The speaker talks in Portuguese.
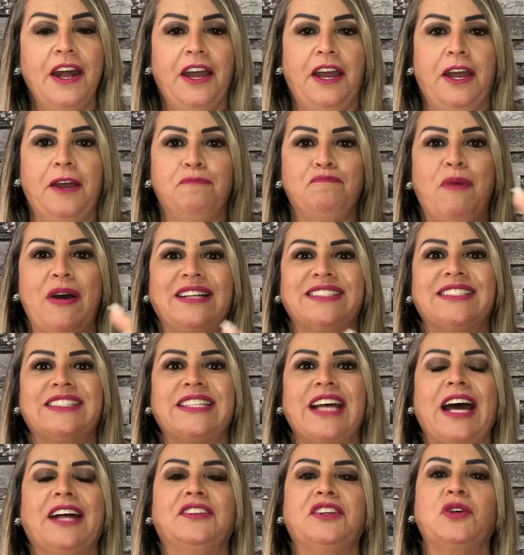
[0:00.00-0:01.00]
É
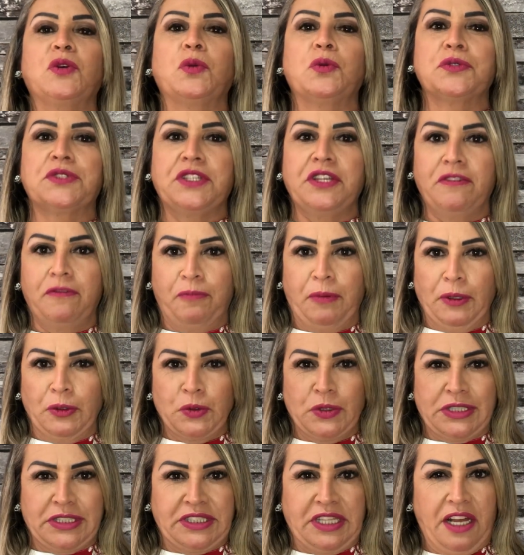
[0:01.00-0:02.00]
passada inclusive
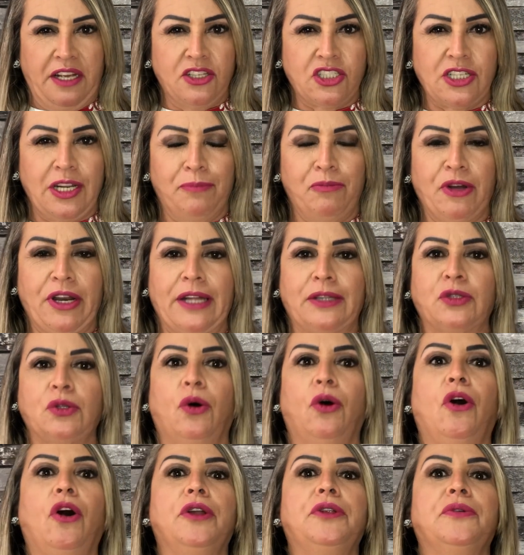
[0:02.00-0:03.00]
pelos testes de
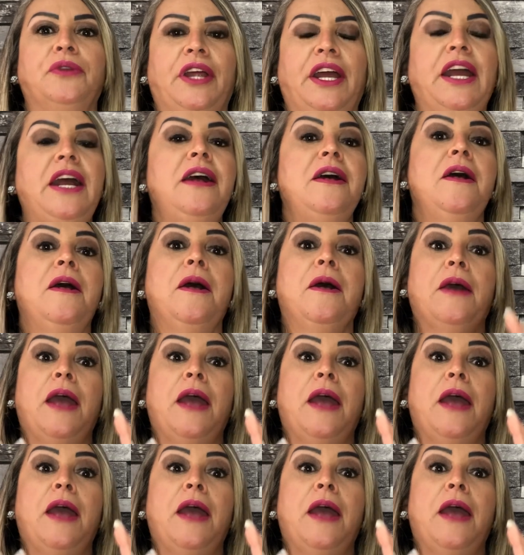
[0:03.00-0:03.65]
laboratório, né?